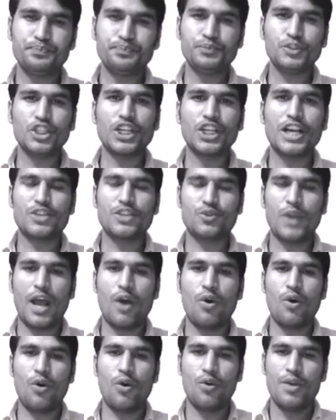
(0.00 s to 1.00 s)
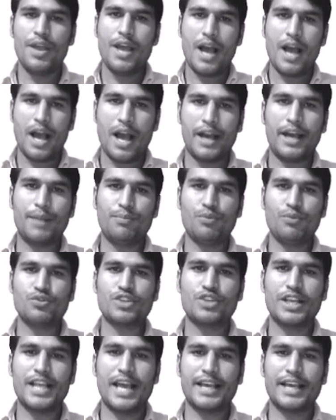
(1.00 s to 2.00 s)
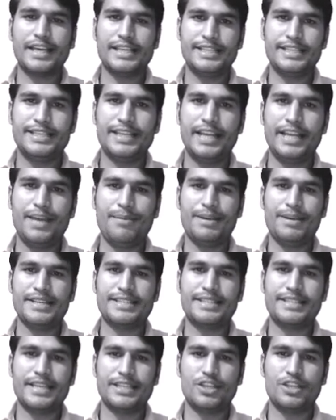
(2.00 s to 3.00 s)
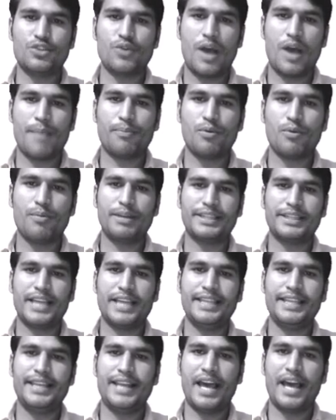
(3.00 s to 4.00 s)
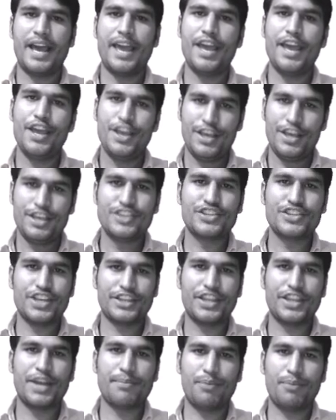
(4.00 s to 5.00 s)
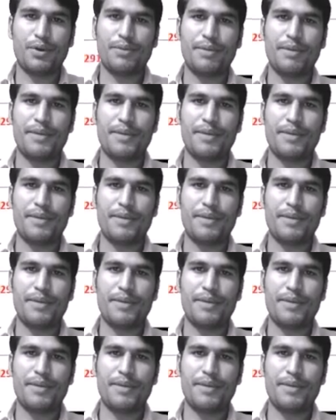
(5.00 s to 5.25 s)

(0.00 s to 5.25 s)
खजुराहो अगर पूछा जाए किस जिले में स्थित है तो आपको बता देना है छतरपुर में